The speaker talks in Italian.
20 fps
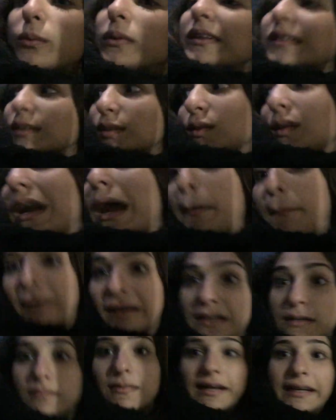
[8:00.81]
quindi sono la
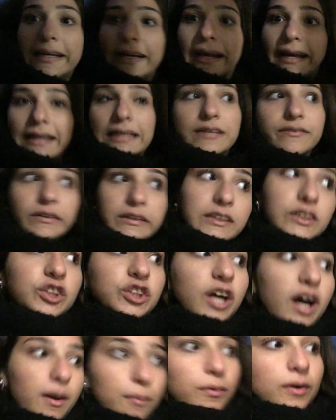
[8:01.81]
prima che arriva
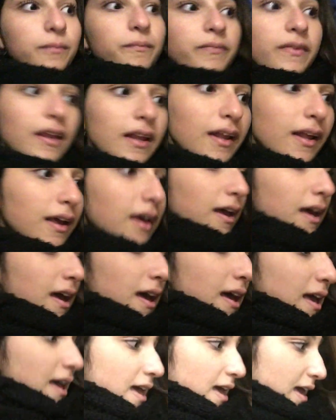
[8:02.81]
diciamo
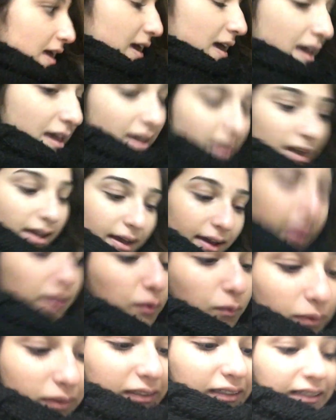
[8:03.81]
e
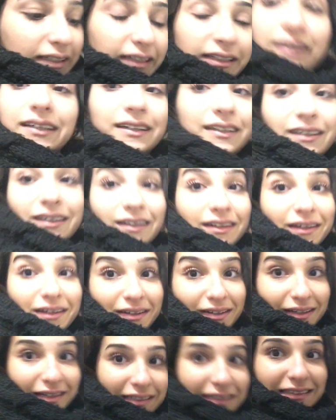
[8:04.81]
quindi
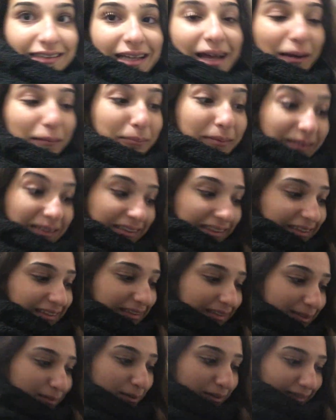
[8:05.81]
sarà
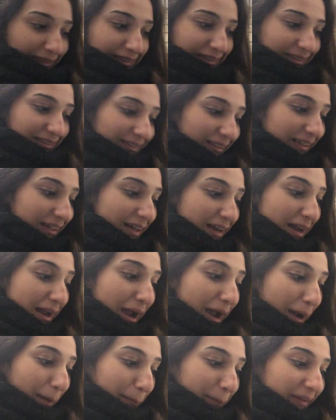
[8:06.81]
bellissimo adesso
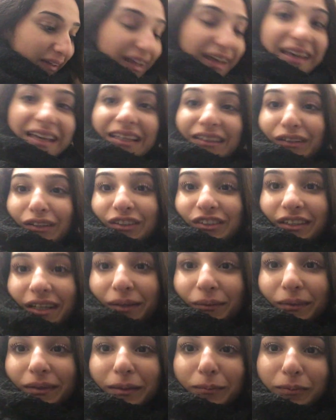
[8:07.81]
appena entro
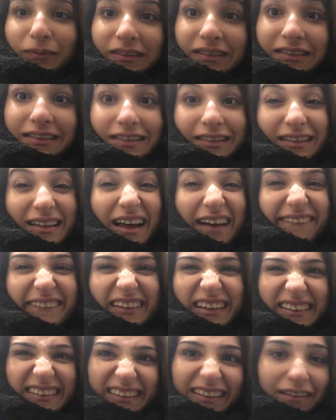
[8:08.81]
cerco di posizionarvi
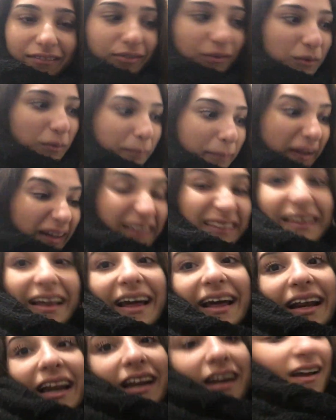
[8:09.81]
il telefono per
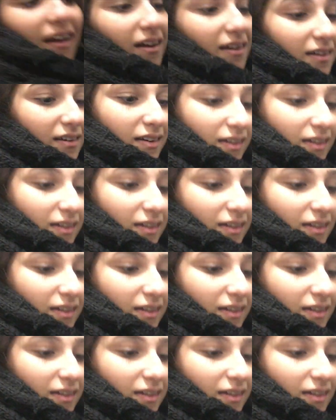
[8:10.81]
terra